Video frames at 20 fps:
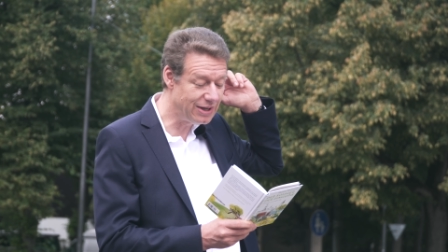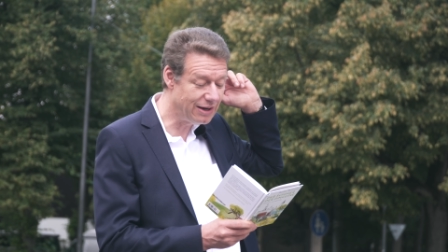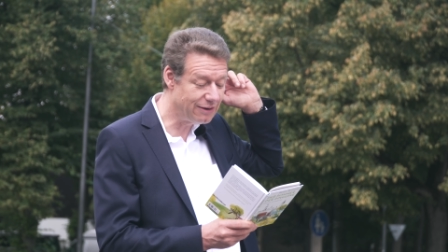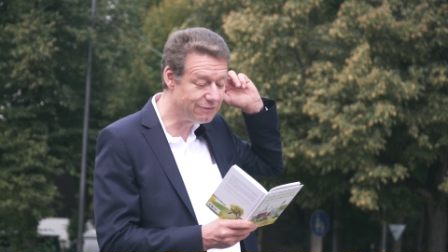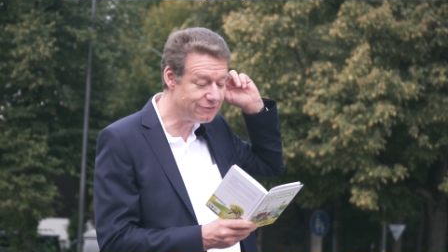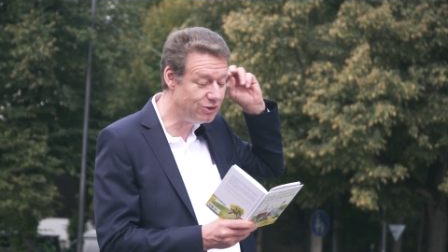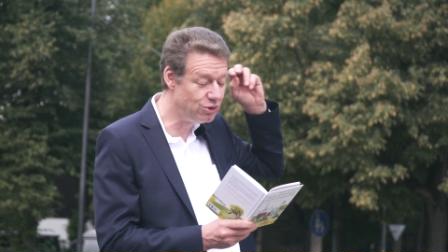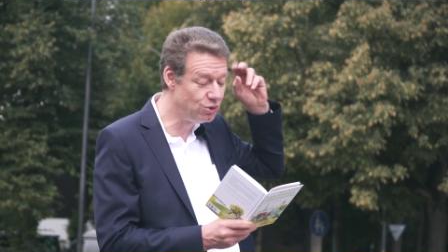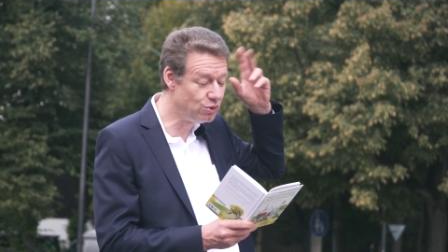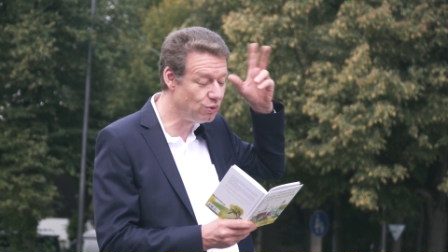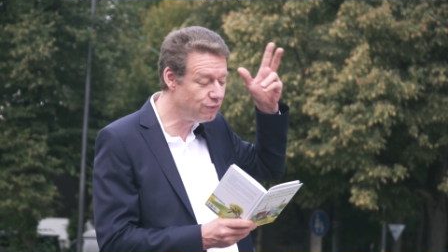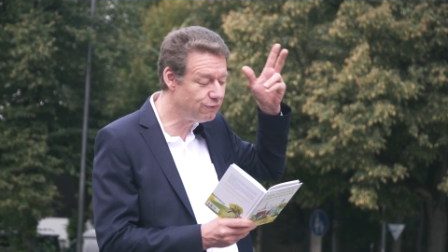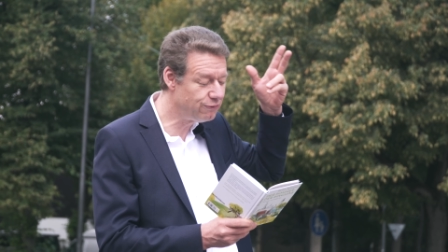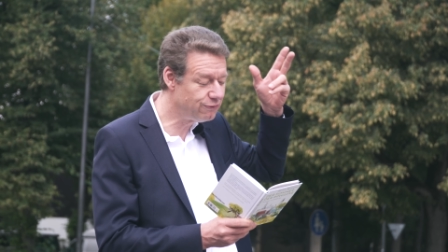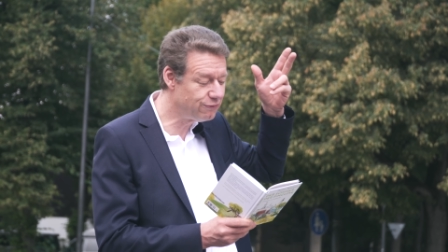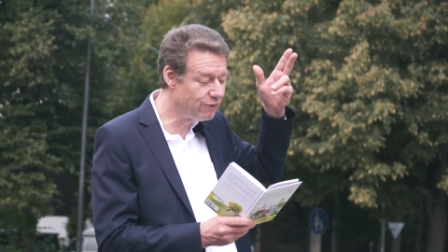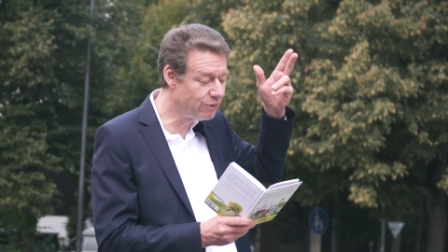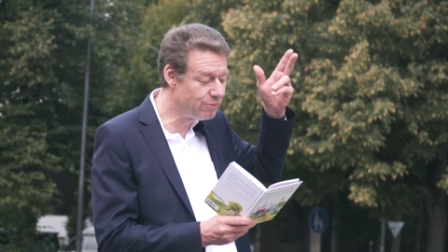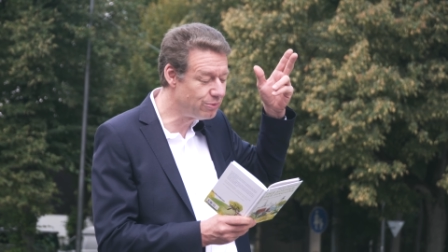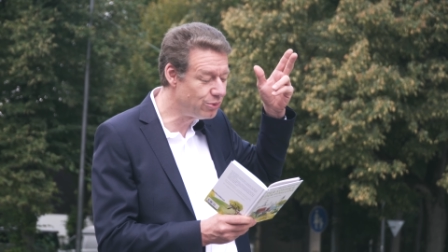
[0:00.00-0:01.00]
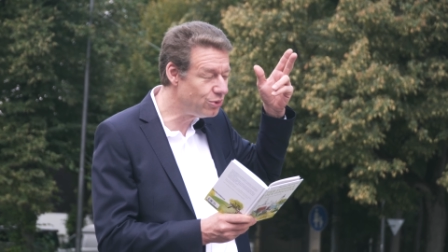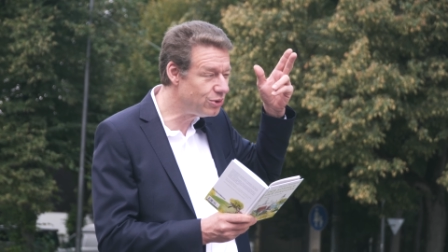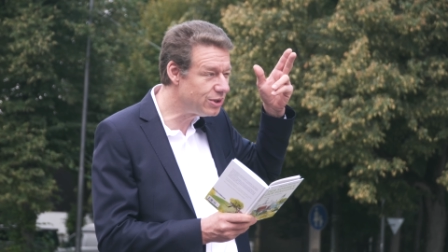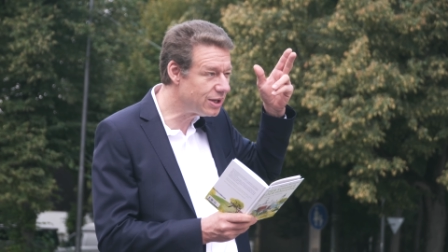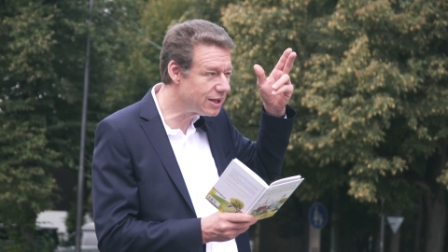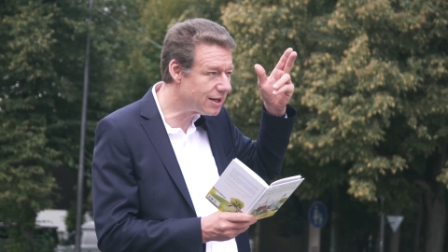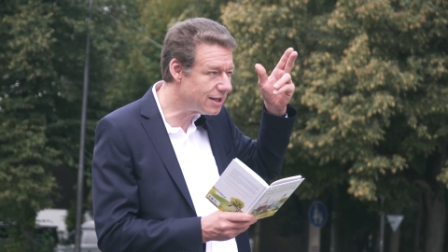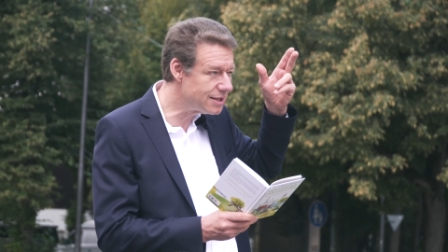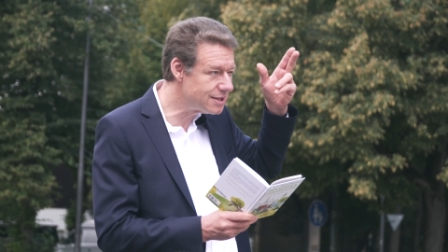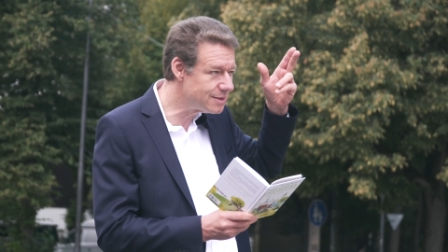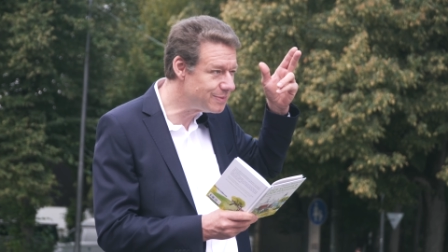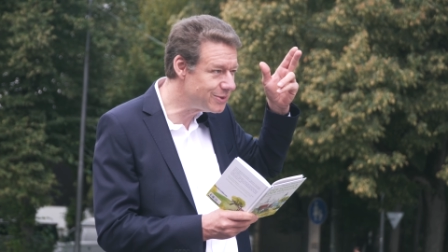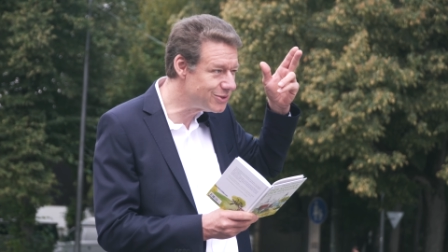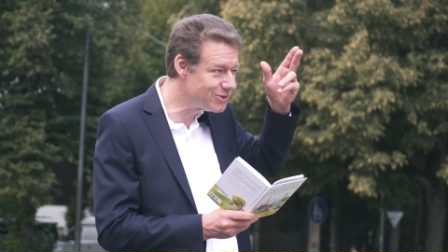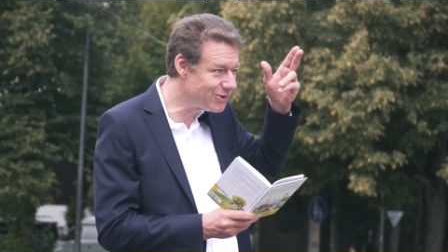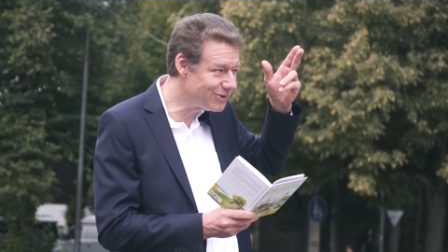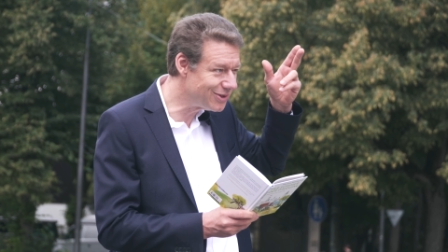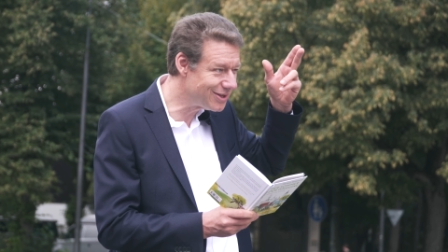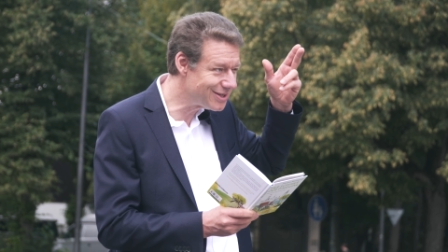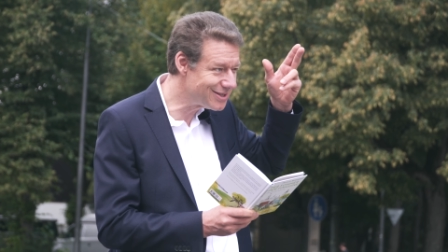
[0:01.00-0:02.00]
die auf den Duft von Büchern ganz
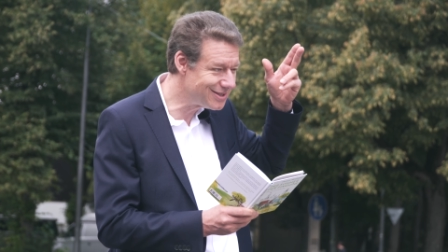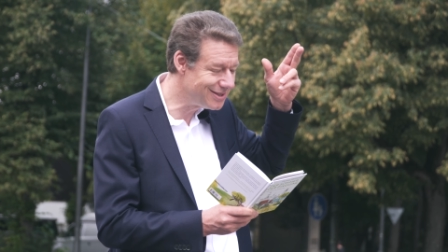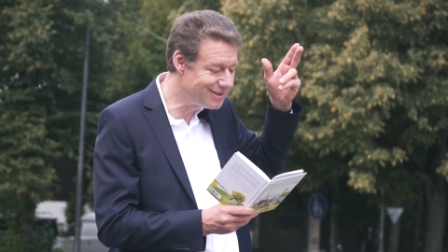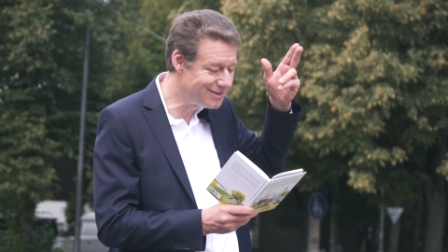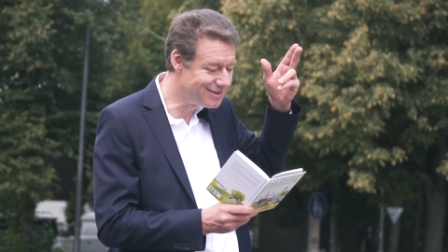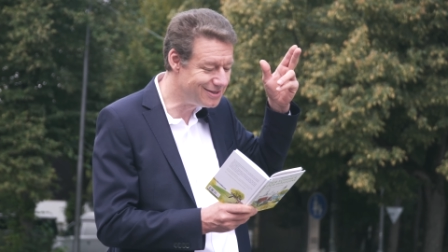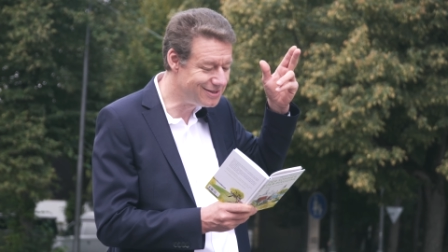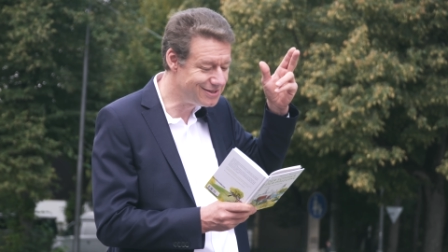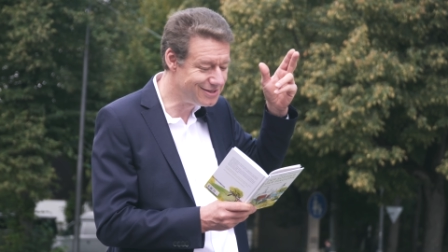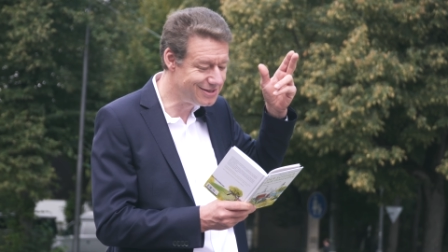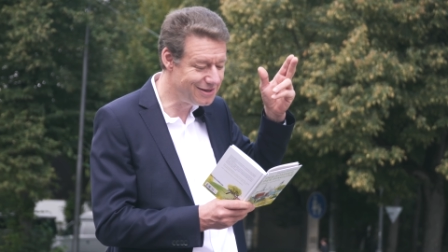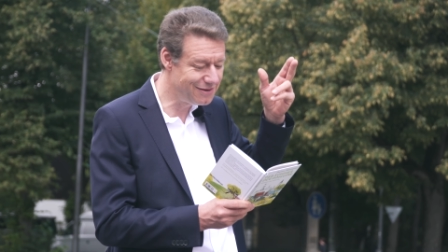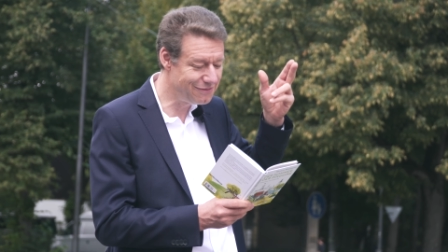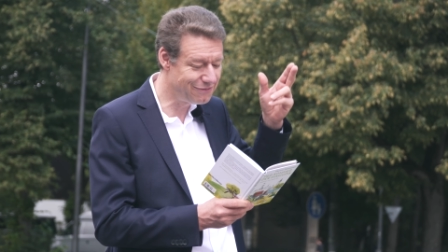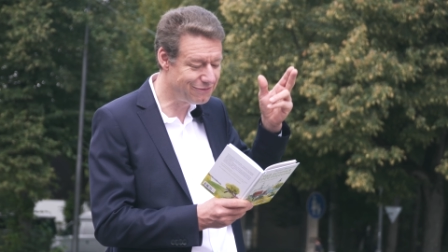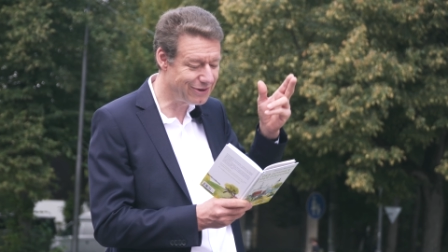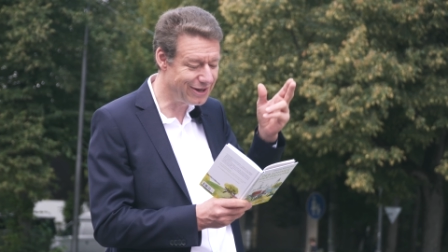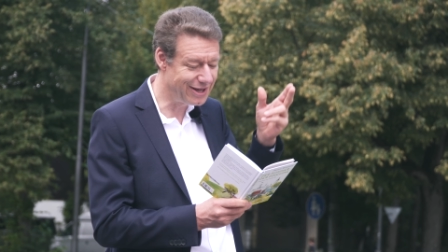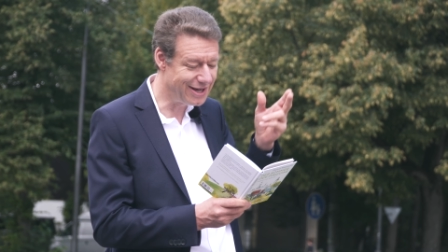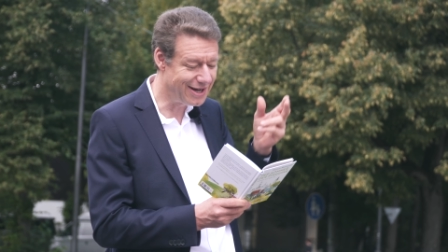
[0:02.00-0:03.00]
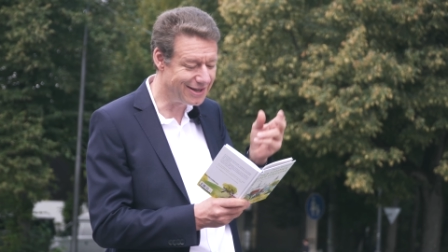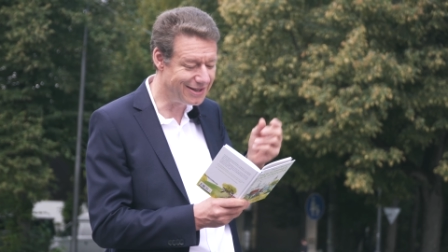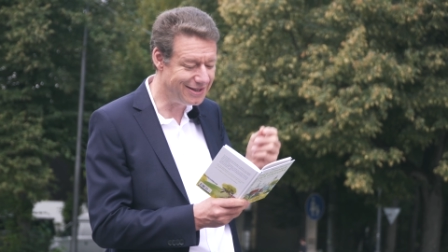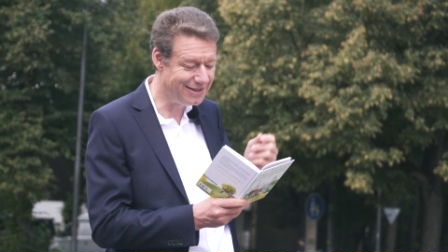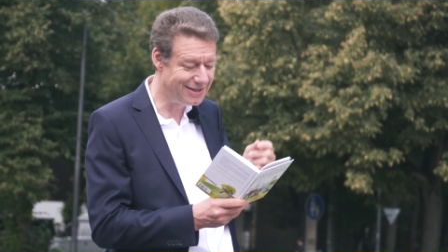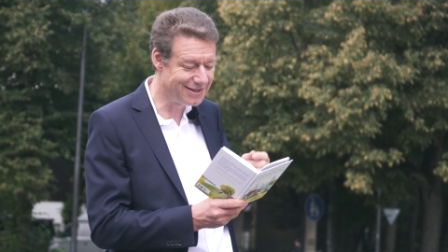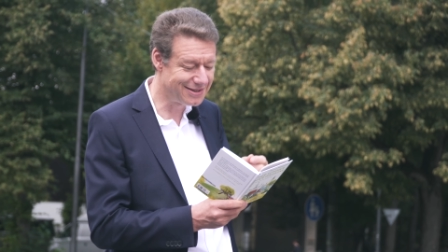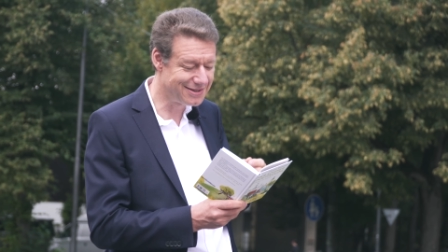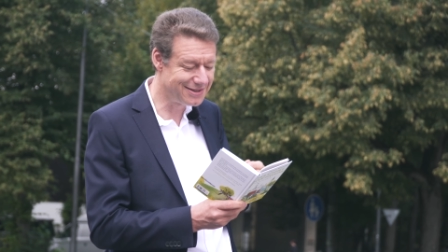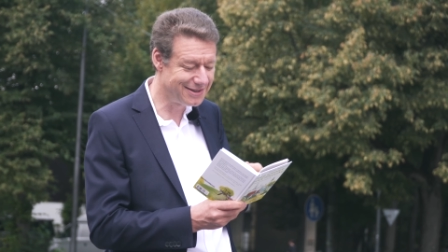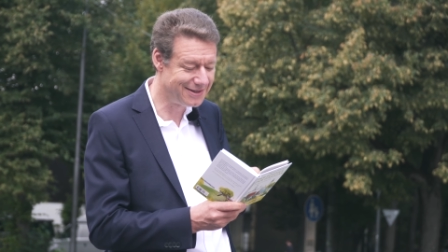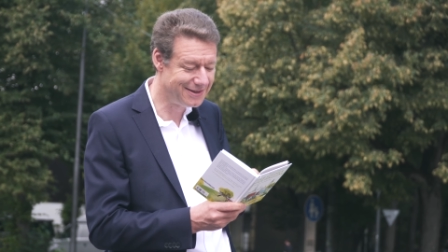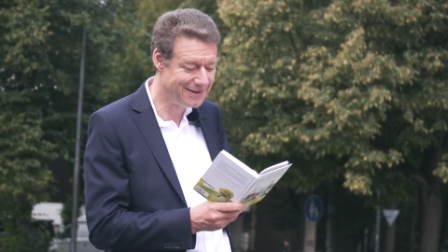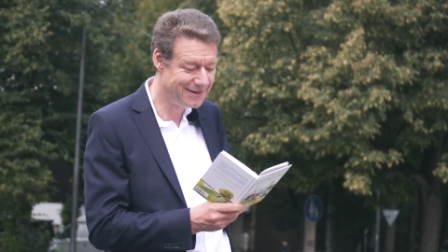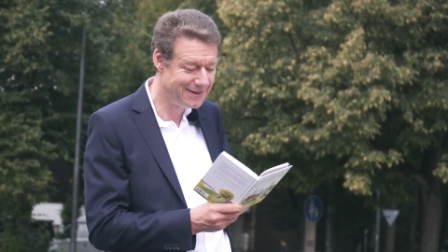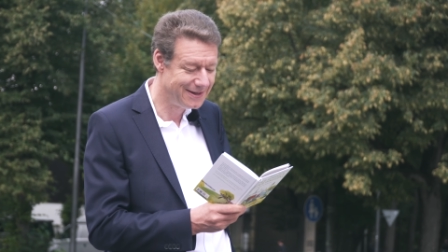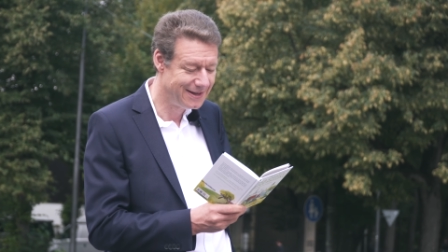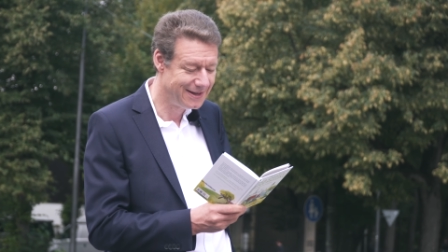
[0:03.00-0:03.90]
besonders intensiv reagierte?